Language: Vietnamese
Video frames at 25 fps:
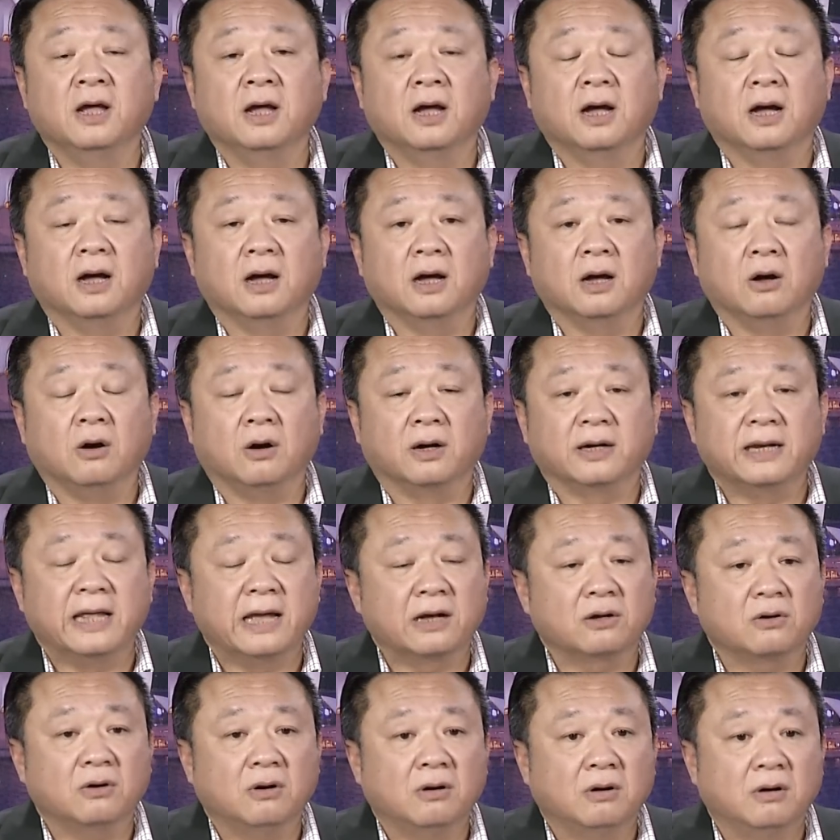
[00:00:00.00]
Họ
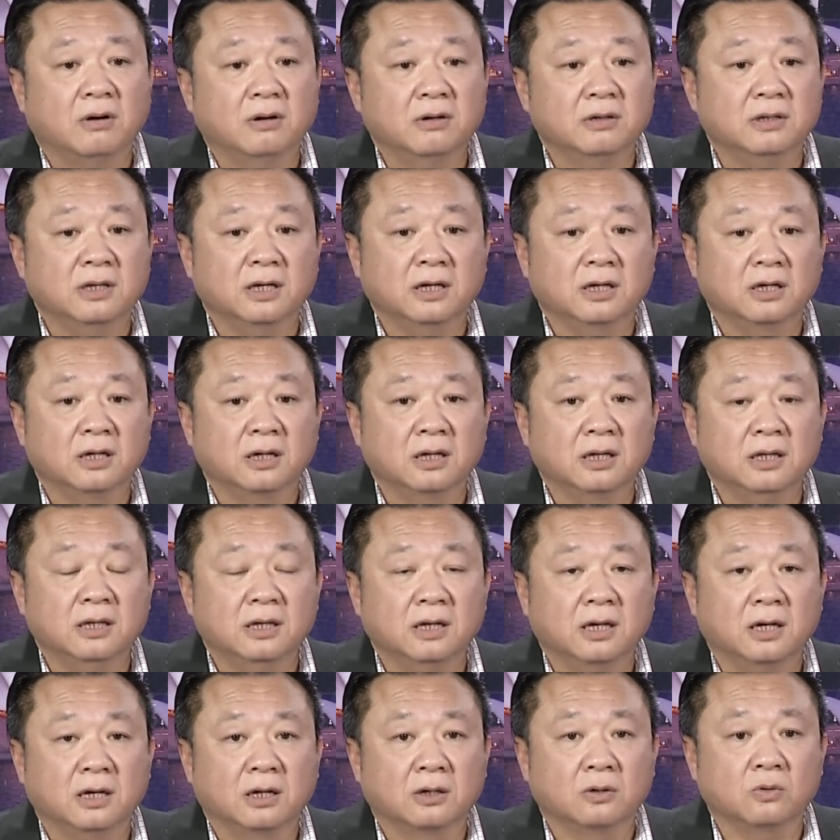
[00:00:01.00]
đã có những cái
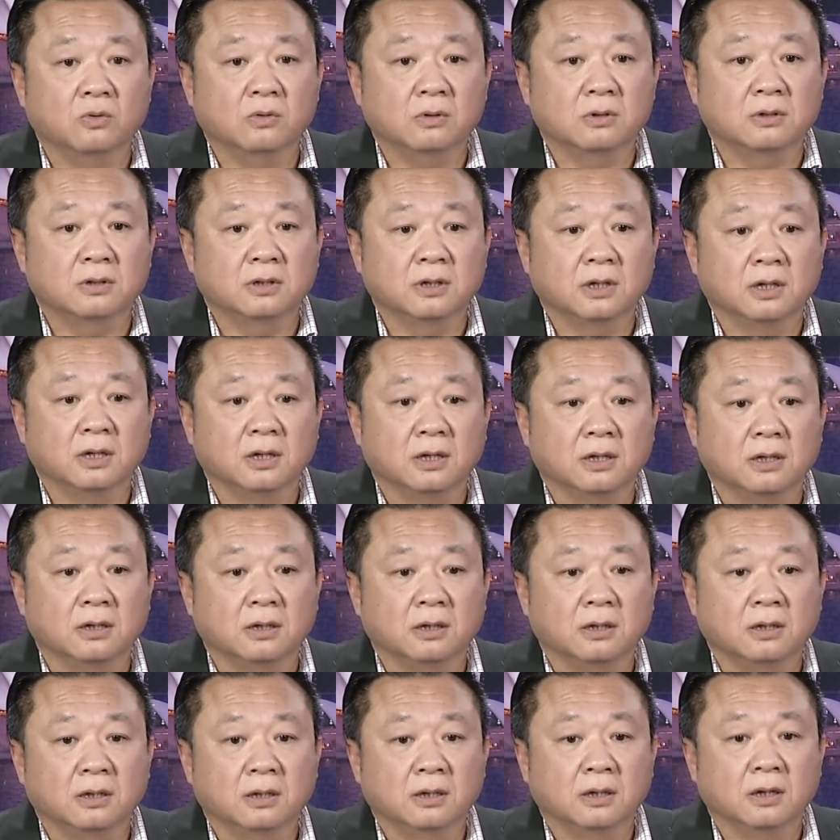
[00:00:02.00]
cuộc
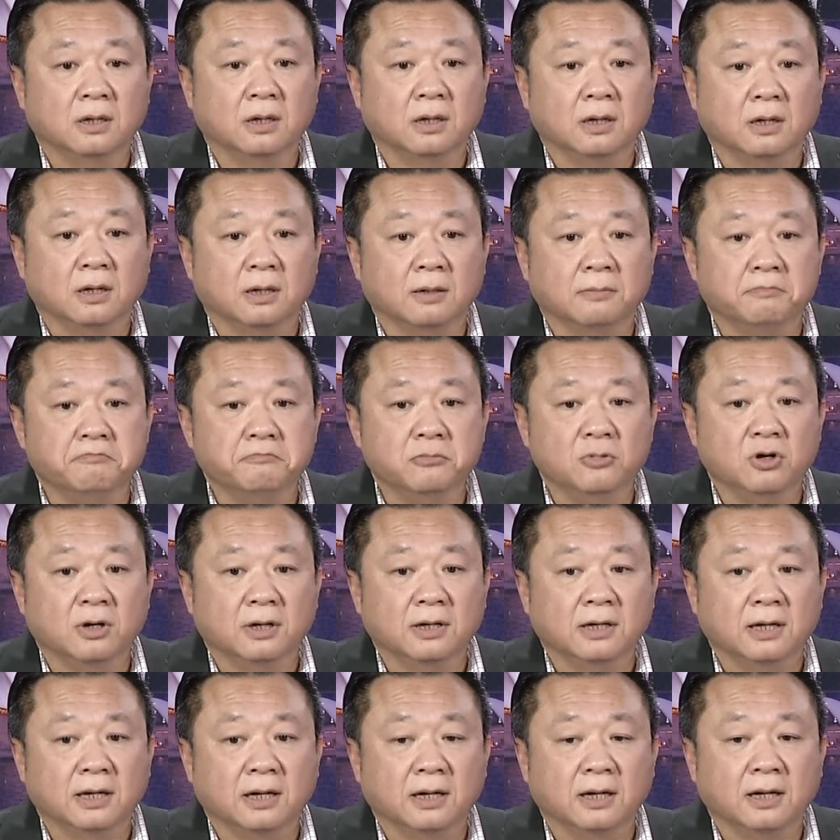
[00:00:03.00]

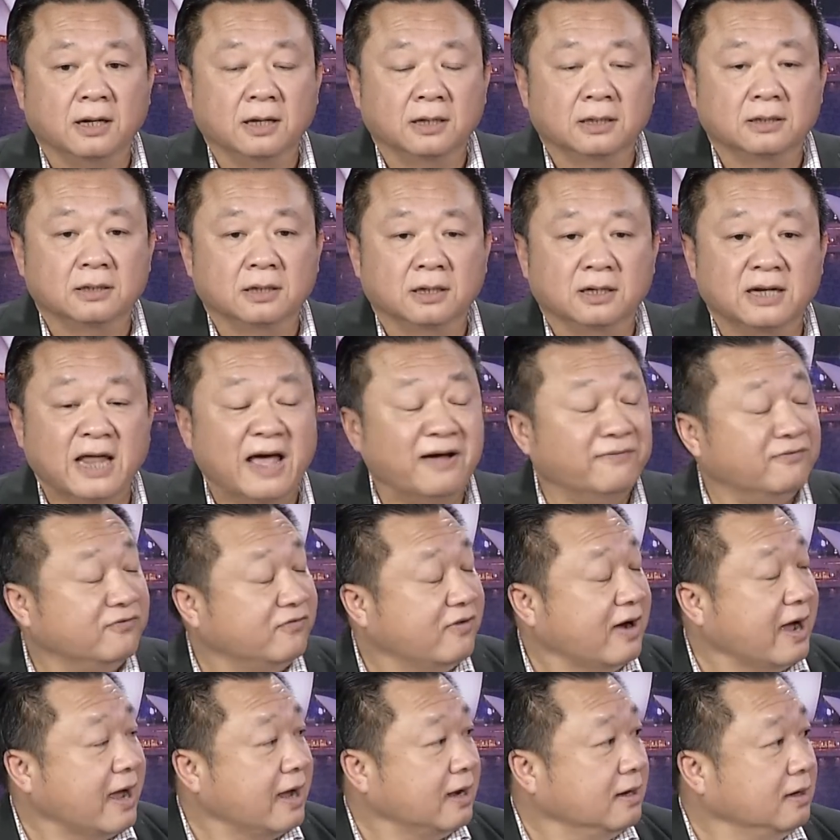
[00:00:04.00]
gọi là đàm
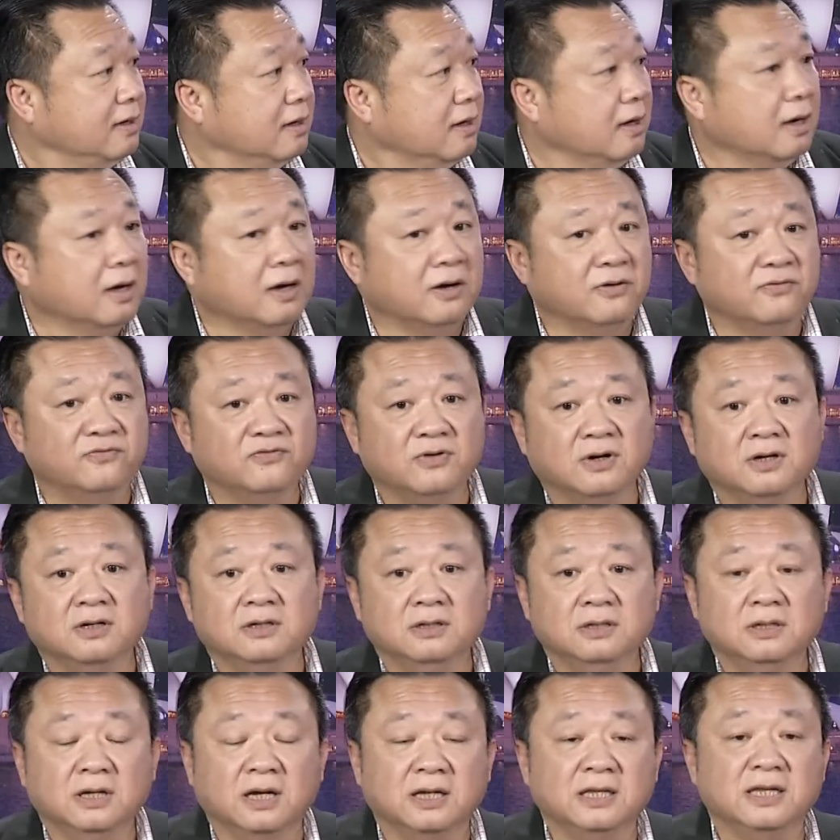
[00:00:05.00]
phán à, với
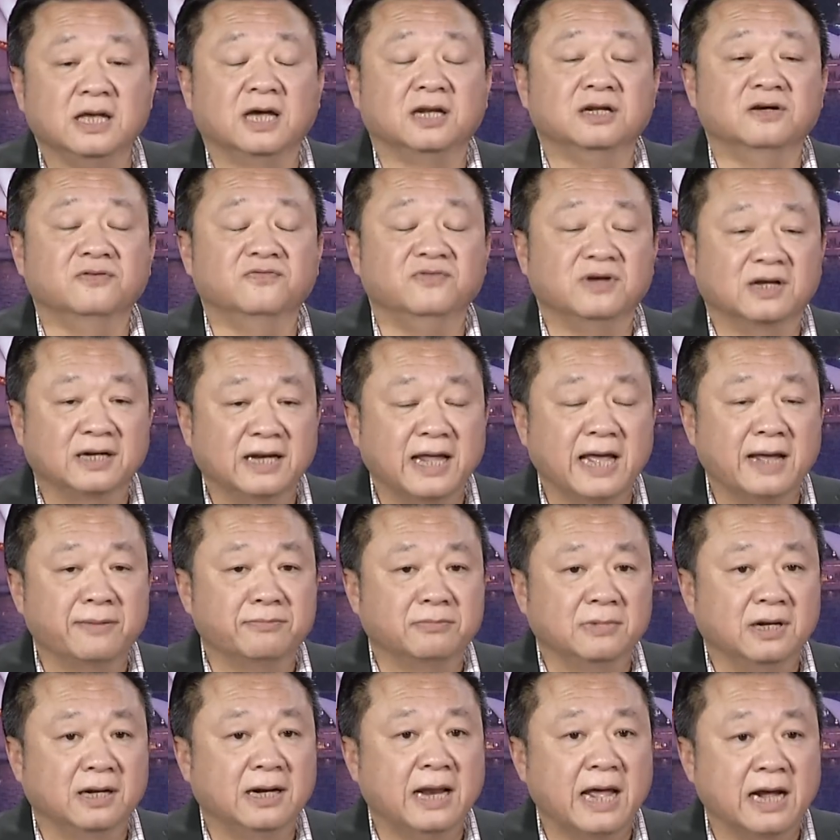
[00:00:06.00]
à, nhà nước Việt Nam
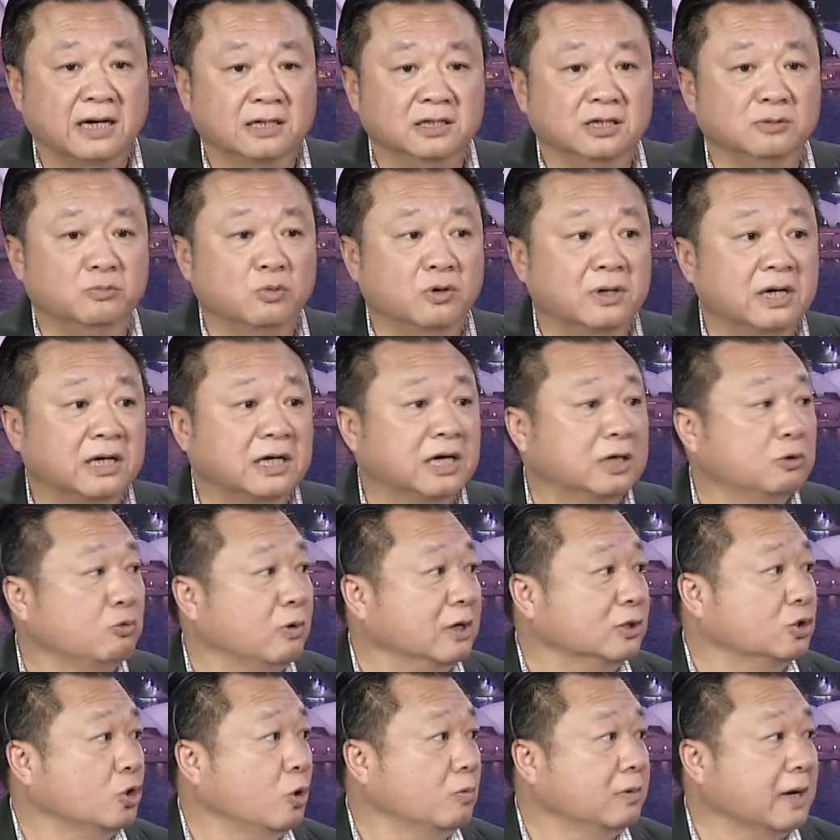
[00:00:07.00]
để đạt được một cái kết
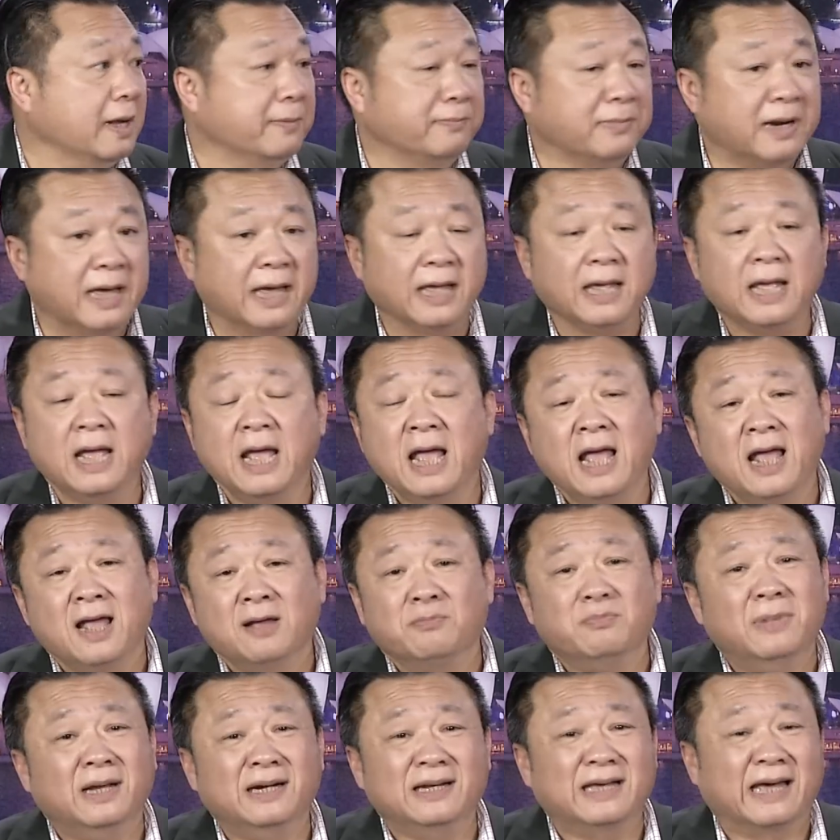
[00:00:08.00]
quả tốt đẹp này.
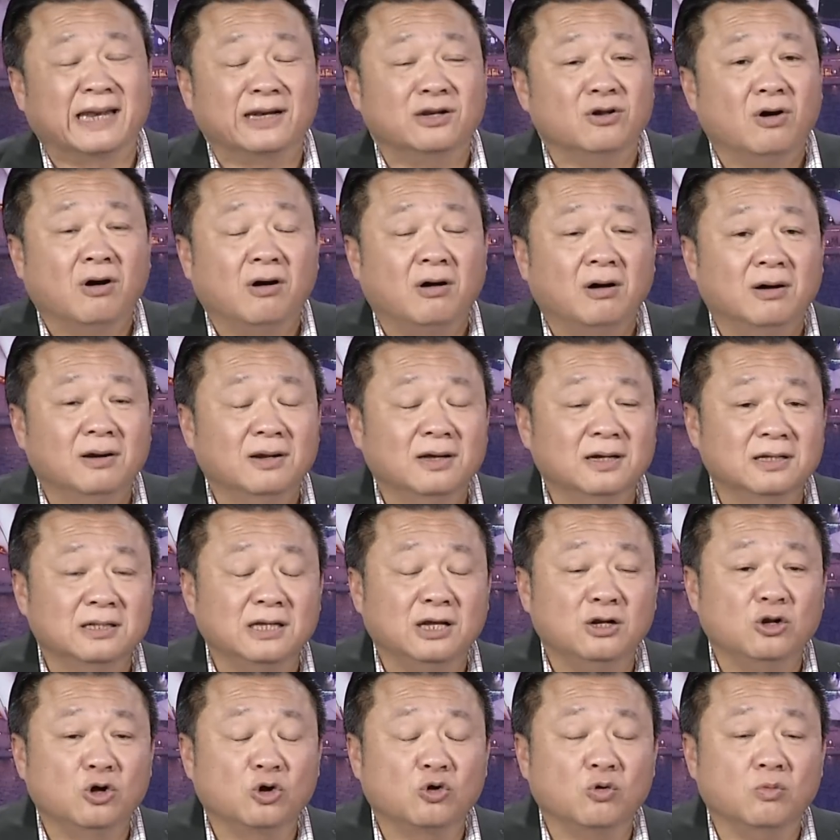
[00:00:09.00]
Bên cạnh đó, đó
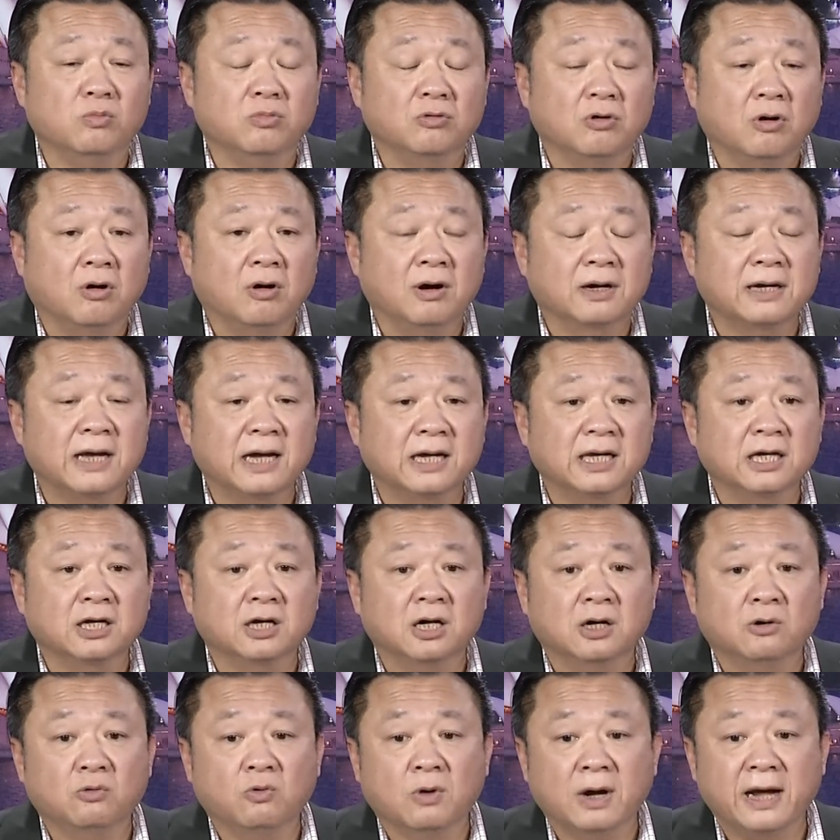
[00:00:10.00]
thì nó cũng có các cái
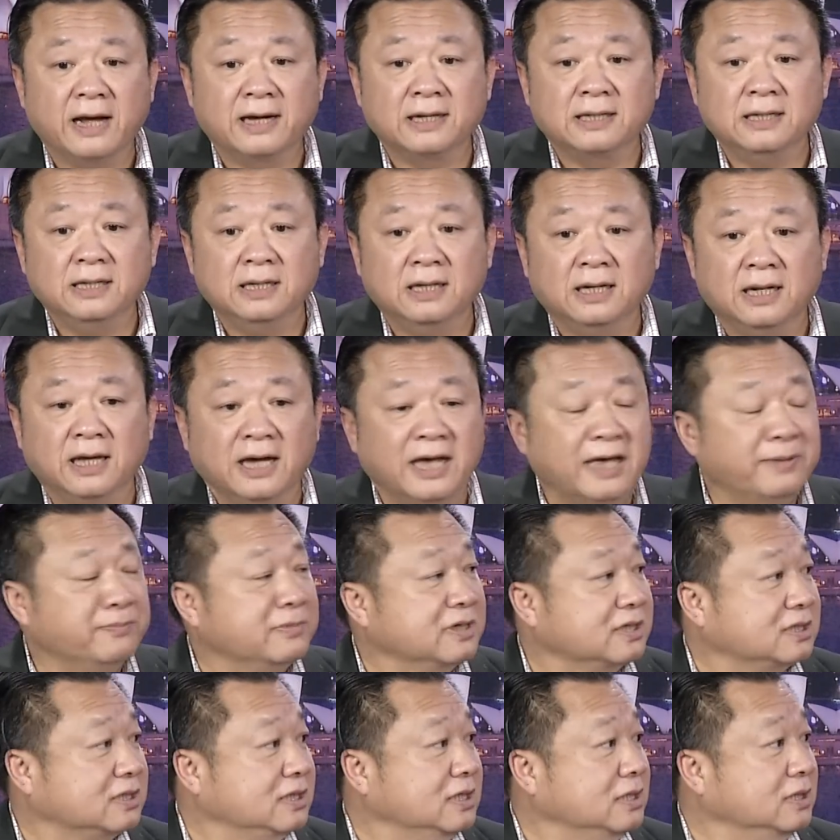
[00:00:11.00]
cơ quan như là
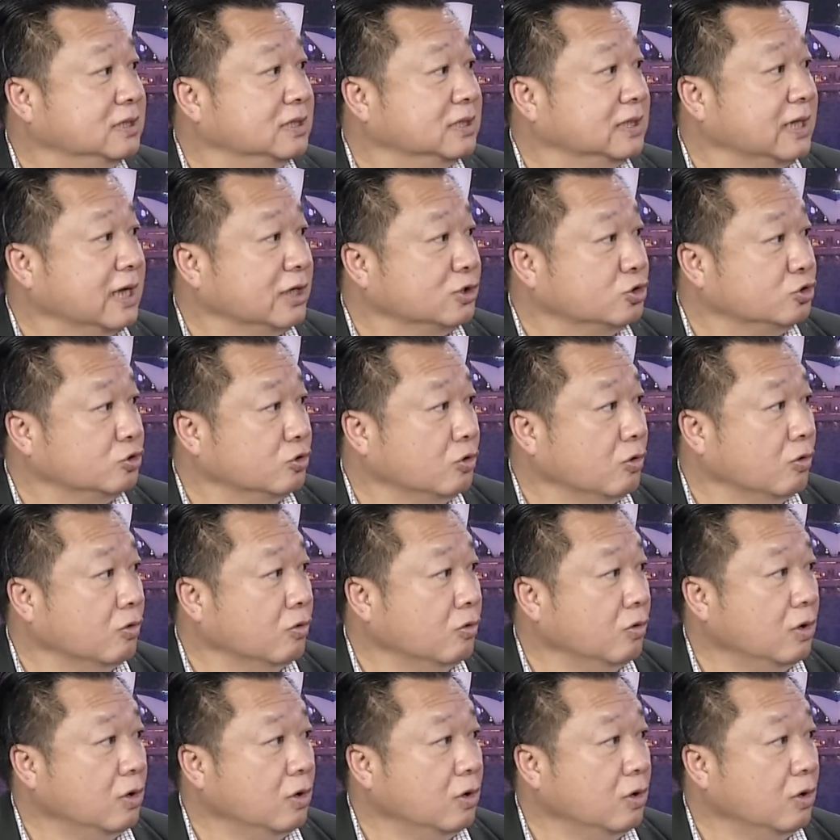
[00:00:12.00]
Amnesty International,